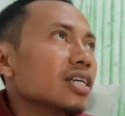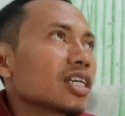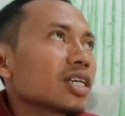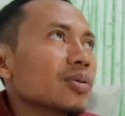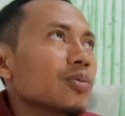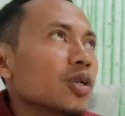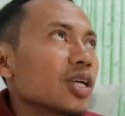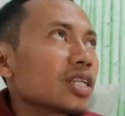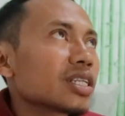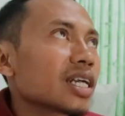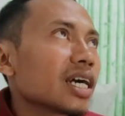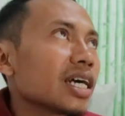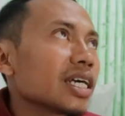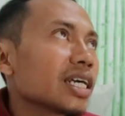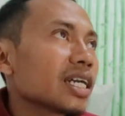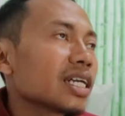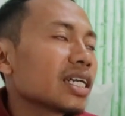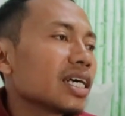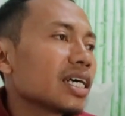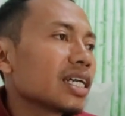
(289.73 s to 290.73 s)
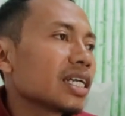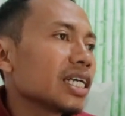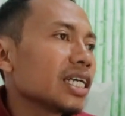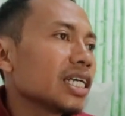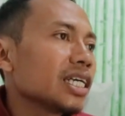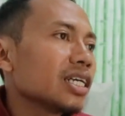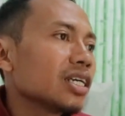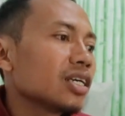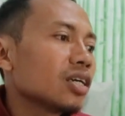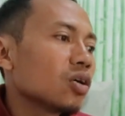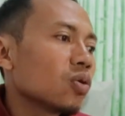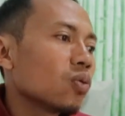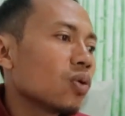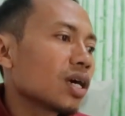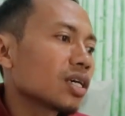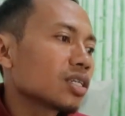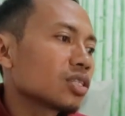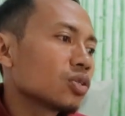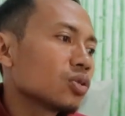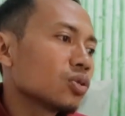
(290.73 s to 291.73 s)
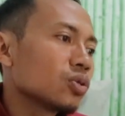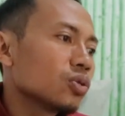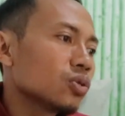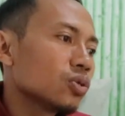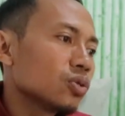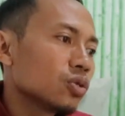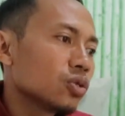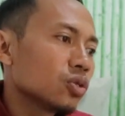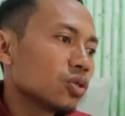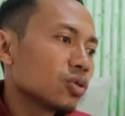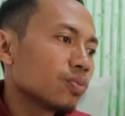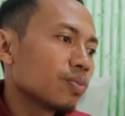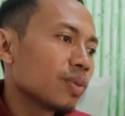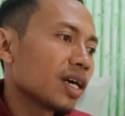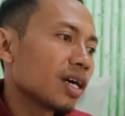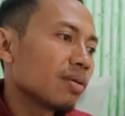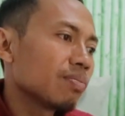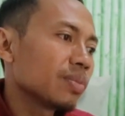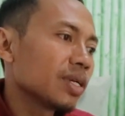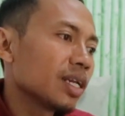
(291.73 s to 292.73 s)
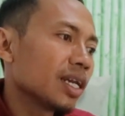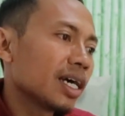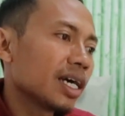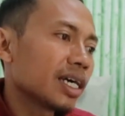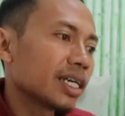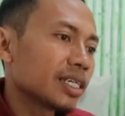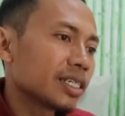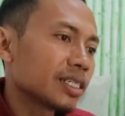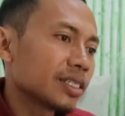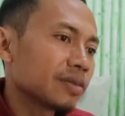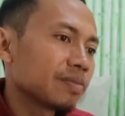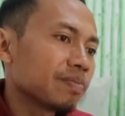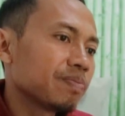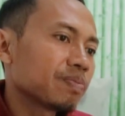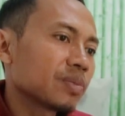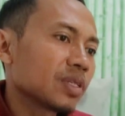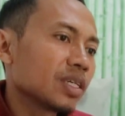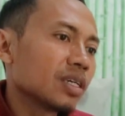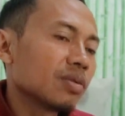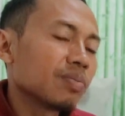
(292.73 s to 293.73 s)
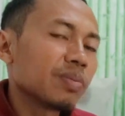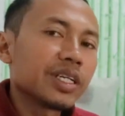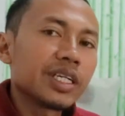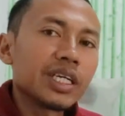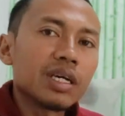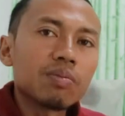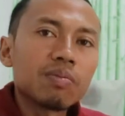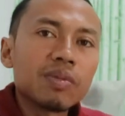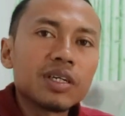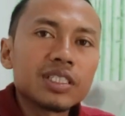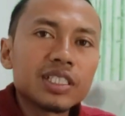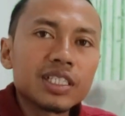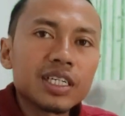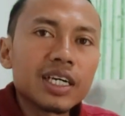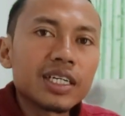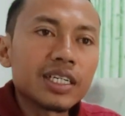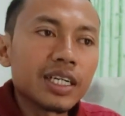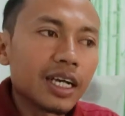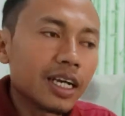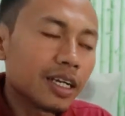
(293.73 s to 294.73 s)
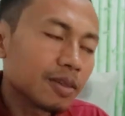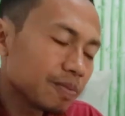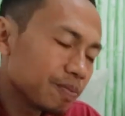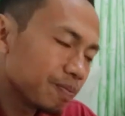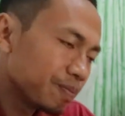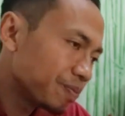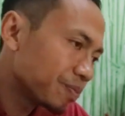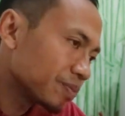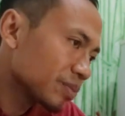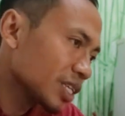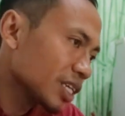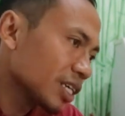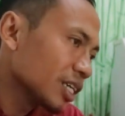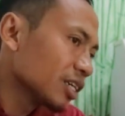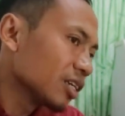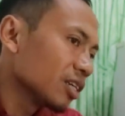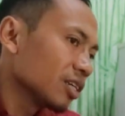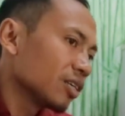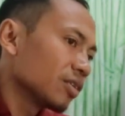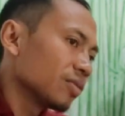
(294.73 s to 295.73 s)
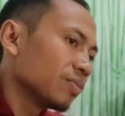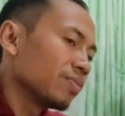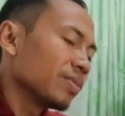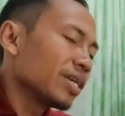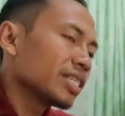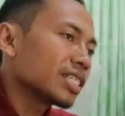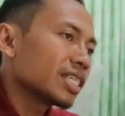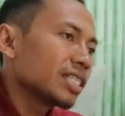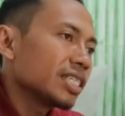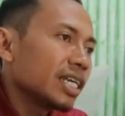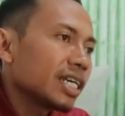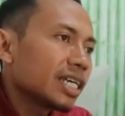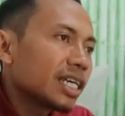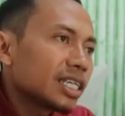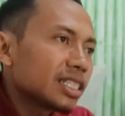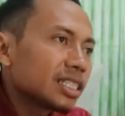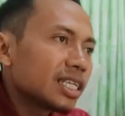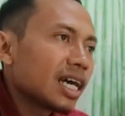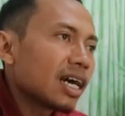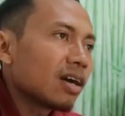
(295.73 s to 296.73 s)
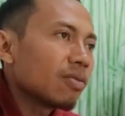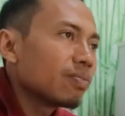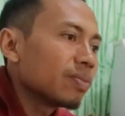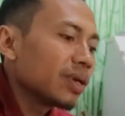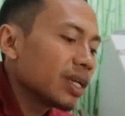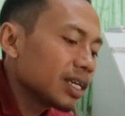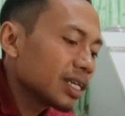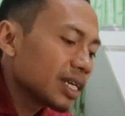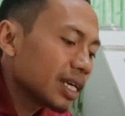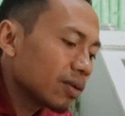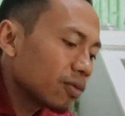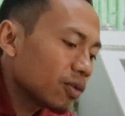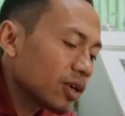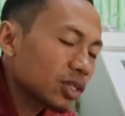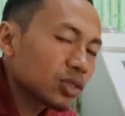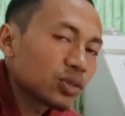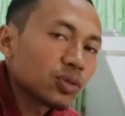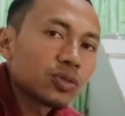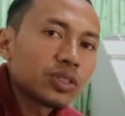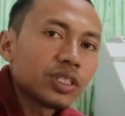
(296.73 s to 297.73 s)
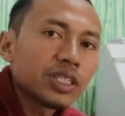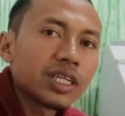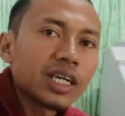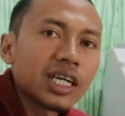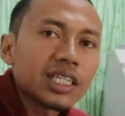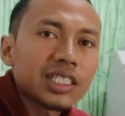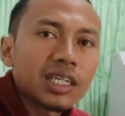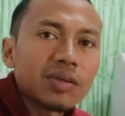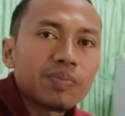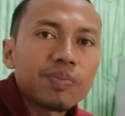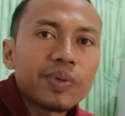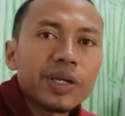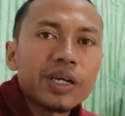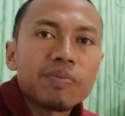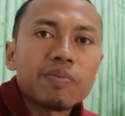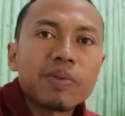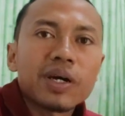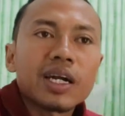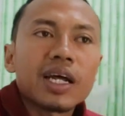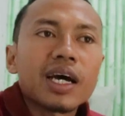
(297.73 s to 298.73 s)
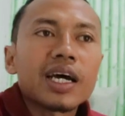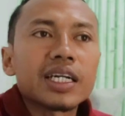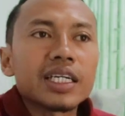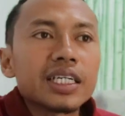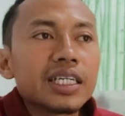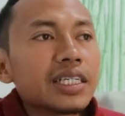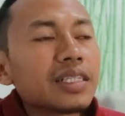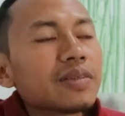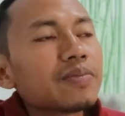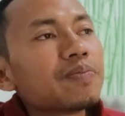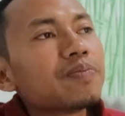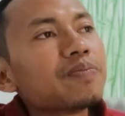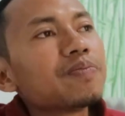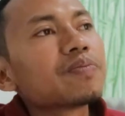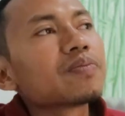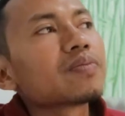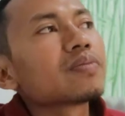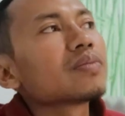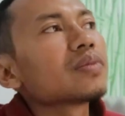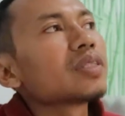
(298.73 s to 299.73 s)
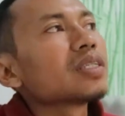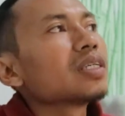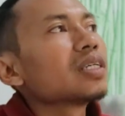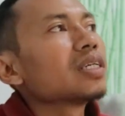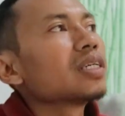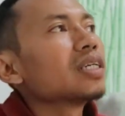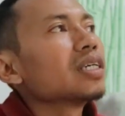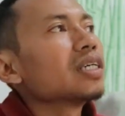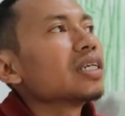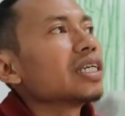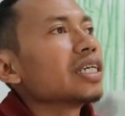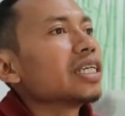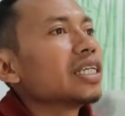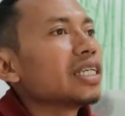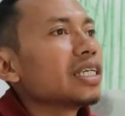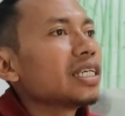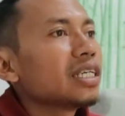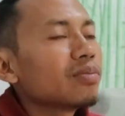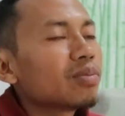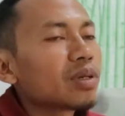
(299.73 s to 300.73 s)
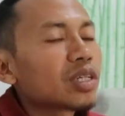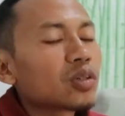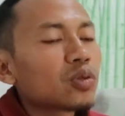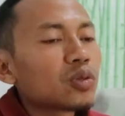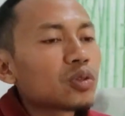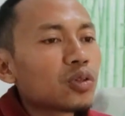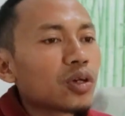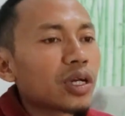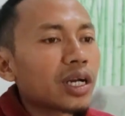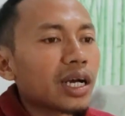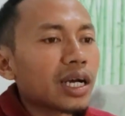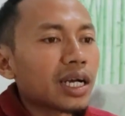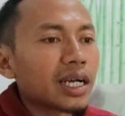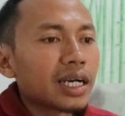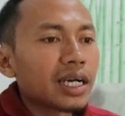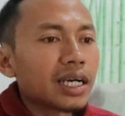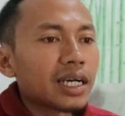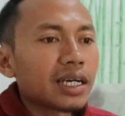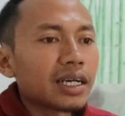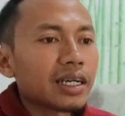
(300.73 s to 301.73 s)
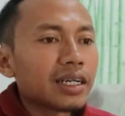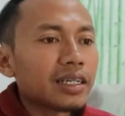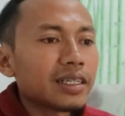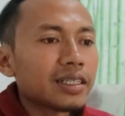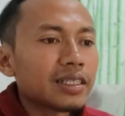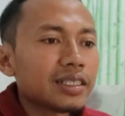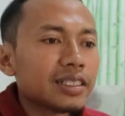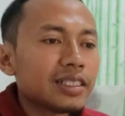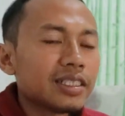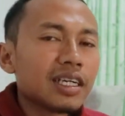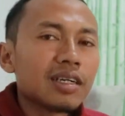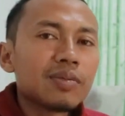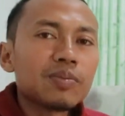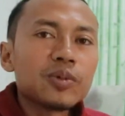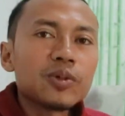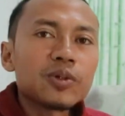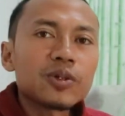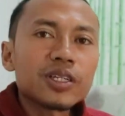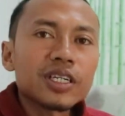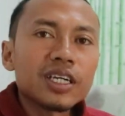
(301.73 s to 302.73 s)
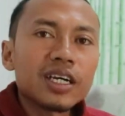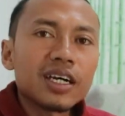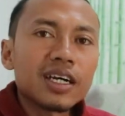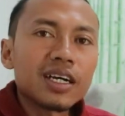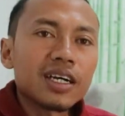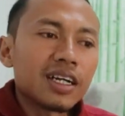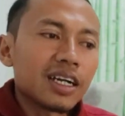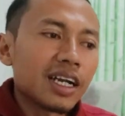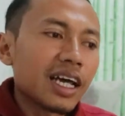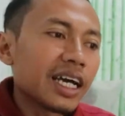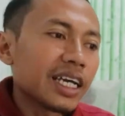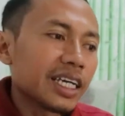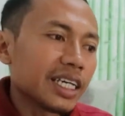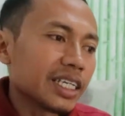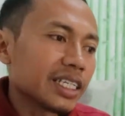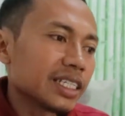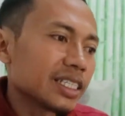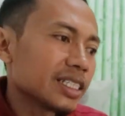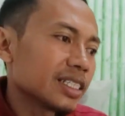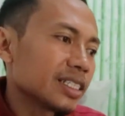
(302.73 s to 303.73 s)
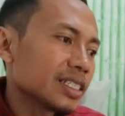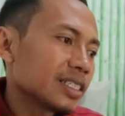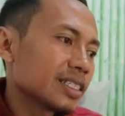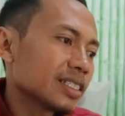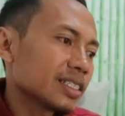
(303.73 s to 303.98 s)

Kemudian terakhir dari waktu pengambilan uh, media pemancingannya, biasanya kita ambil dalam waktu 3 sampai 4 hari. Ini bertujuan agar jamur yang lain